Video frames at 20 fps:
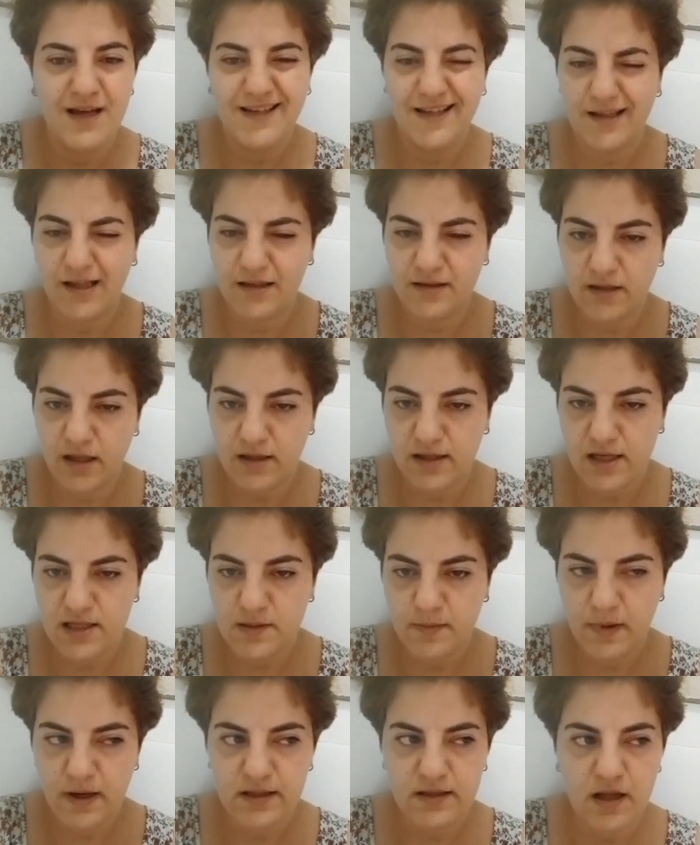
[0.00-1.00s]
yalandan
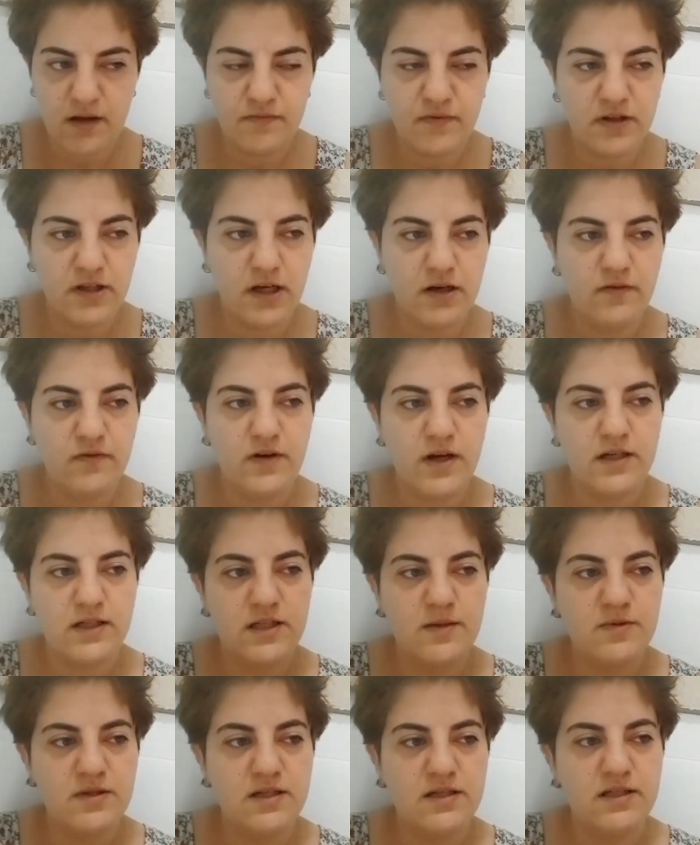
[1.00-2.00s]
ezberden falan filan
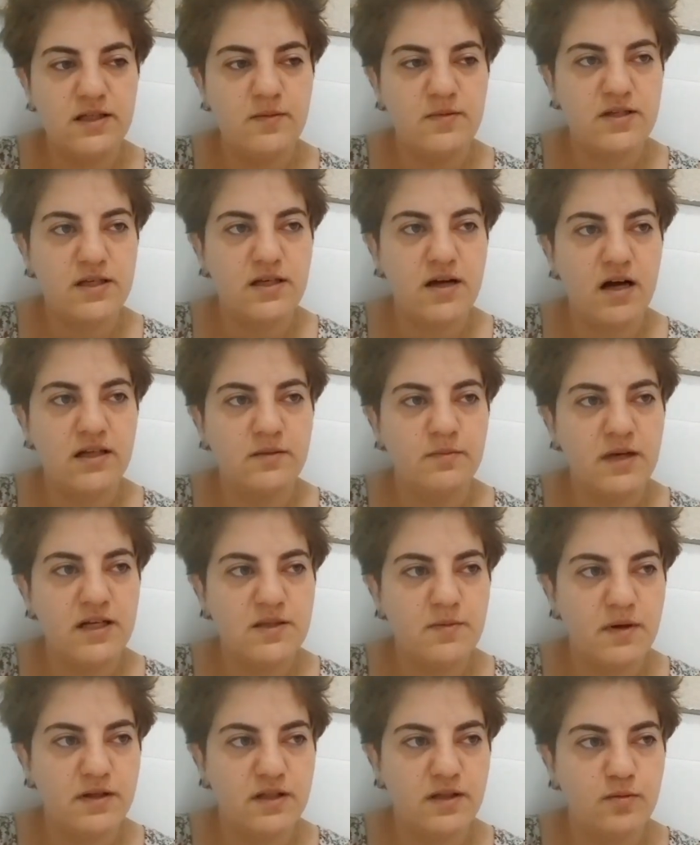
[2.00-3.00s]
kimsenin kimse yardım
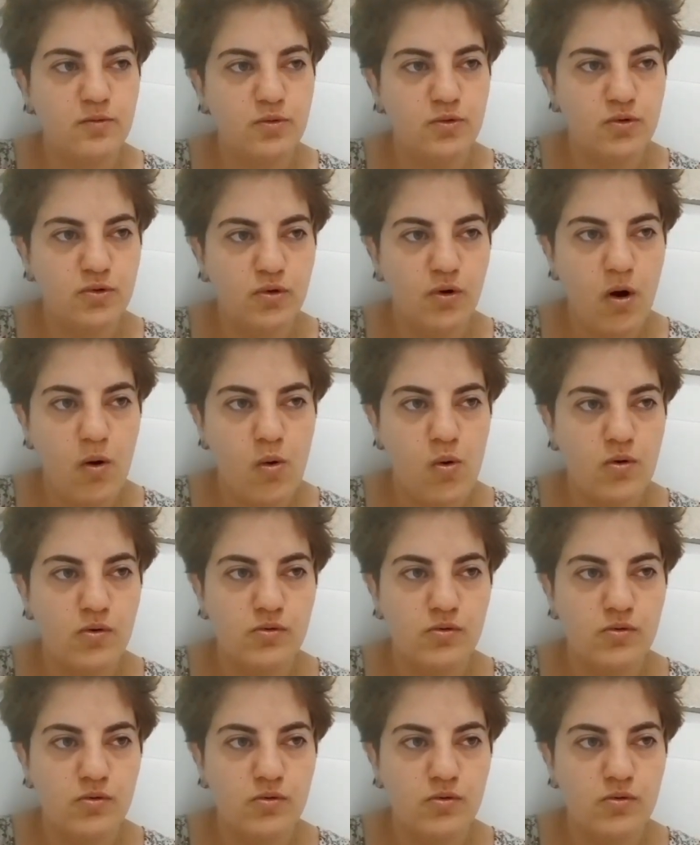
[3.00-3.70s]
etmediği bu